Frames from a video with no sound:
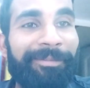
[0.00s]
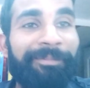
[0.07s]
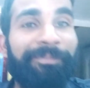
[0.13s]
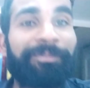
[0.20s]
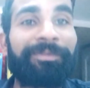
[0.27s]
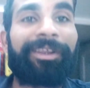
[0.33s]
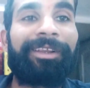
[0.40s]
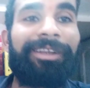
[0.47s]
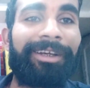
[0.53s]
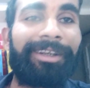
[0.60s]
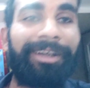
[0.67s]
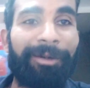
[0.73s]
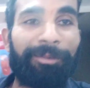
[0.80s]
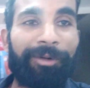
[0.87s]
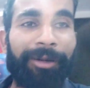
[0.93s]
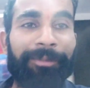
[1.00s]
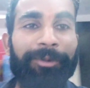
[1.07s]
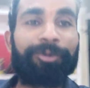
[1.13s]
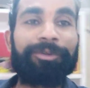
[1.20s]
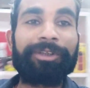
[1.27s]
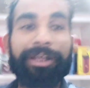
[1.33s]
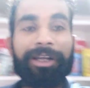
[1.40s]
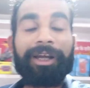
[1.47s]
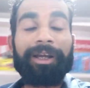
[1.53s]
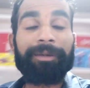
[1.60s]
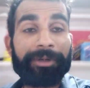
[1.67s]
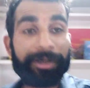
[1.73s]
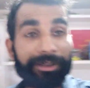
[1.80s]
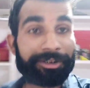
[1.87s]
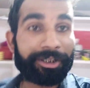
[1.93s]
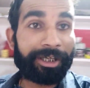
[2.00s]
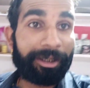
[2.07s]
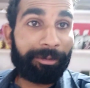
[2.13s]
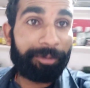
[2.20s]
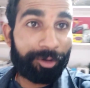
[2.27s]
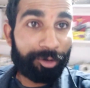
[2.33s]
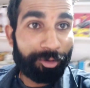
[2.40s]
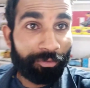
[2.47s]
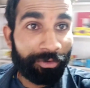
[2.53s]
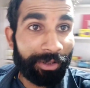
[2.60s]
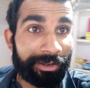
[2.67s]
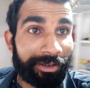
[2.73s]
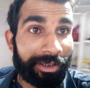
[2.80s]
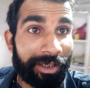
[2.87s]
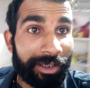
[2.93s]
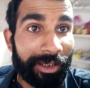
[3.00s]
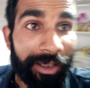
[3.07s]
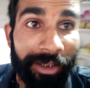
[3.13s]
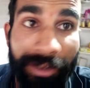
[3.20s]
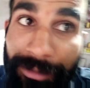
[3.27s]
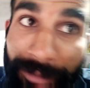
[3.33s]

हैं देखिए अब काफ़ी उजेरा है मेरा चेहरे बिल्कुल फ्रेश लग रहा है